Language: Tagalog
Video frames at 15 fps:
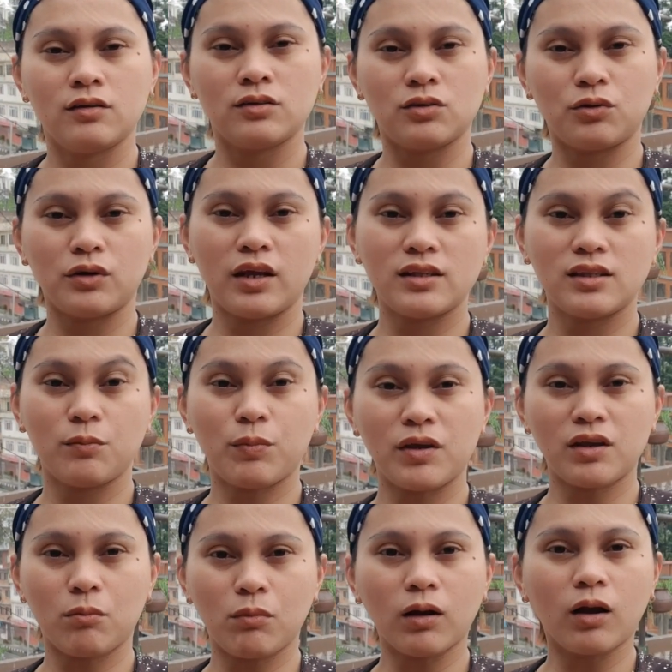So,
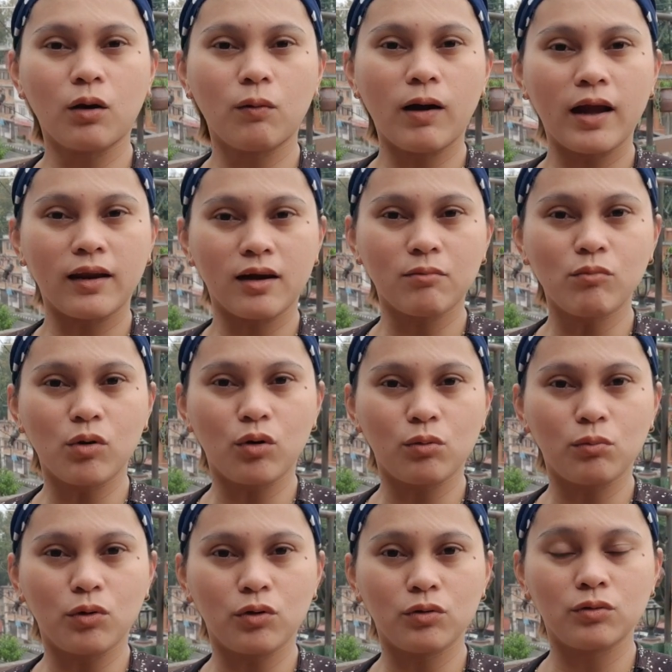naisipan niyang maggawa ng
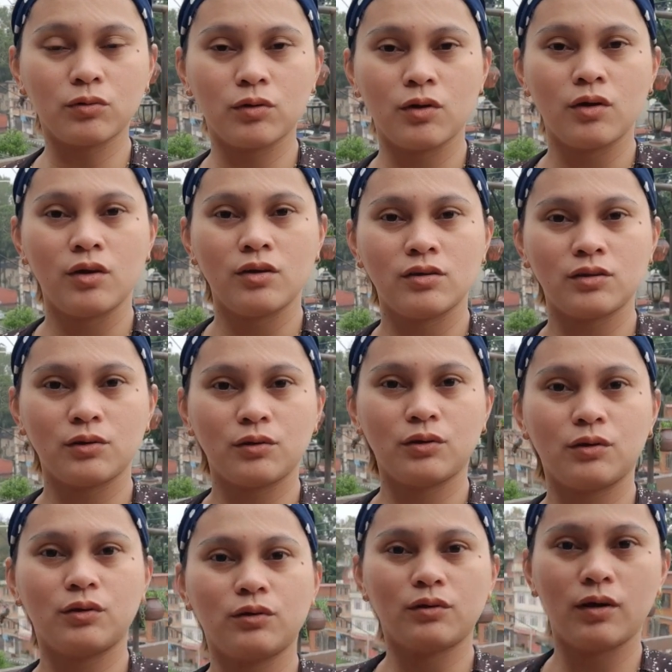momo. So,
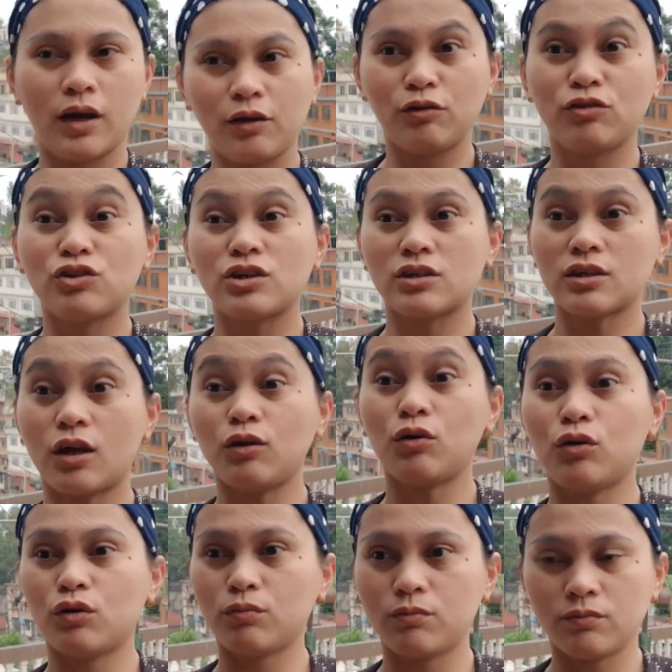ayun siya sa
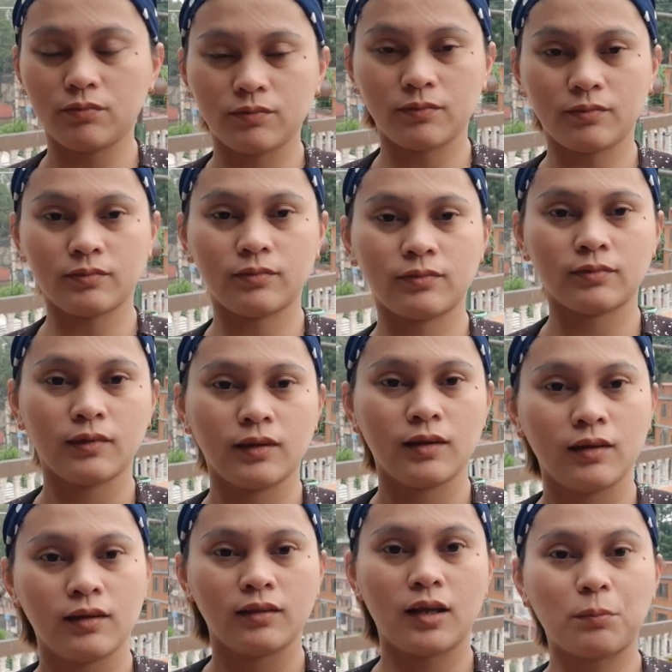loob.
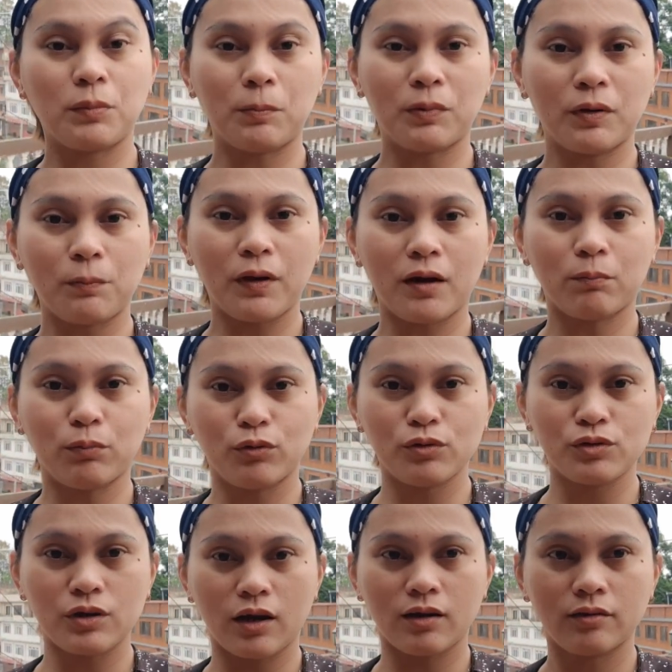Nagpe-prepare po
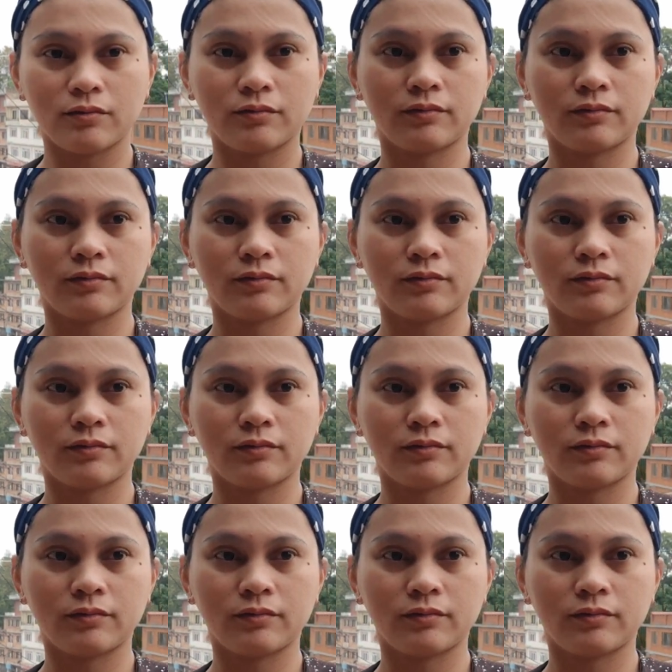siya.